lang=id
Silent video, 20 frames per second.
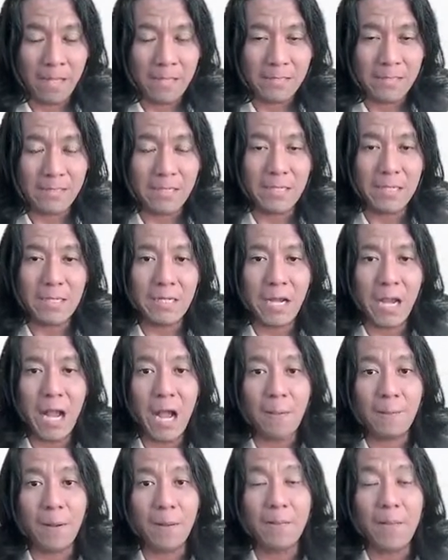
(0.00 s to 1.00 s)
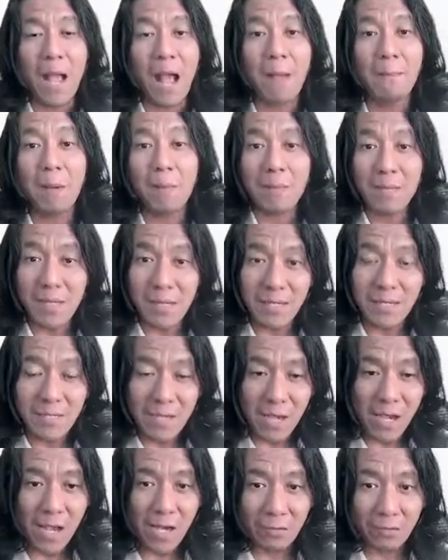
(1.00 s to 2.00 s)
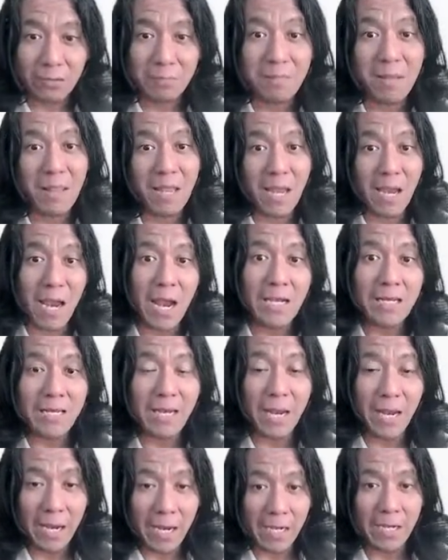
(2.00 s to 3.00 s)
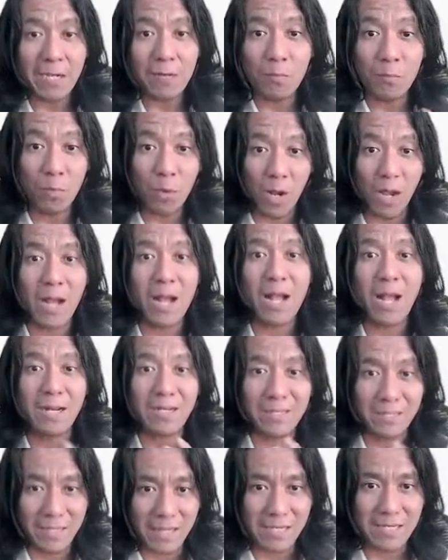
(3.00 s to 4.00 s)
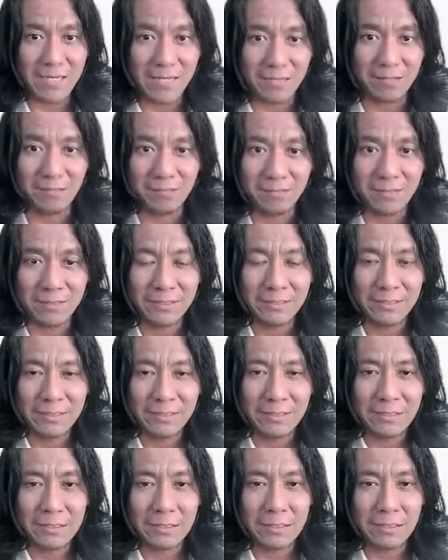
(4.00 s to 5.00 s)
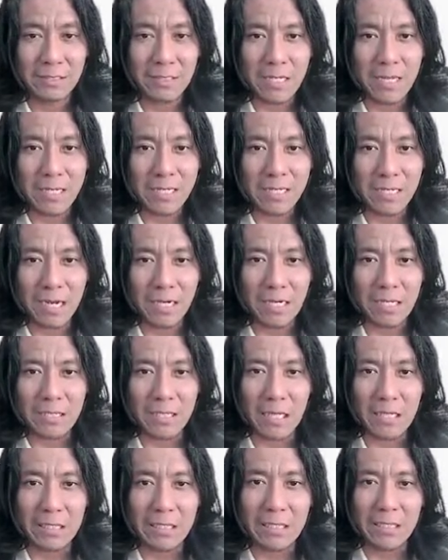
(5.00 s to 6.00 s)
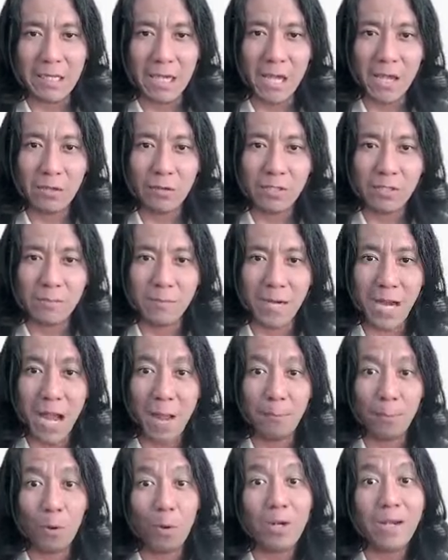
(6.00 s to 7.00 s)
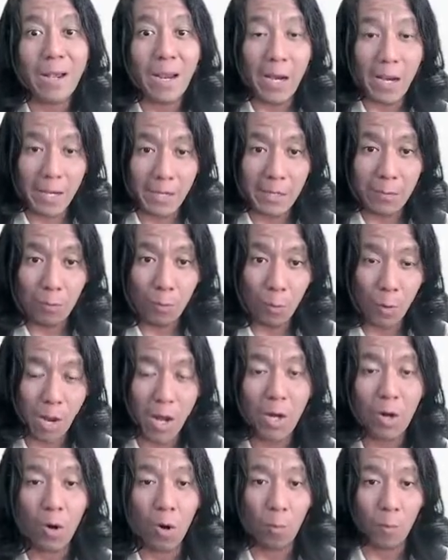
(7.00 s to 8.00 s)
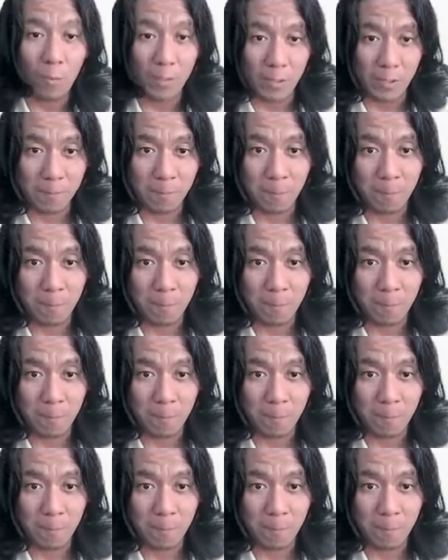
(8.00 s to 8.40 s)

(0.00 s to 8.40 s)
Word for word: Sehingga apabila dia harus melayani n buah client, dengan kata lain dia harus mengupload n buah kopi.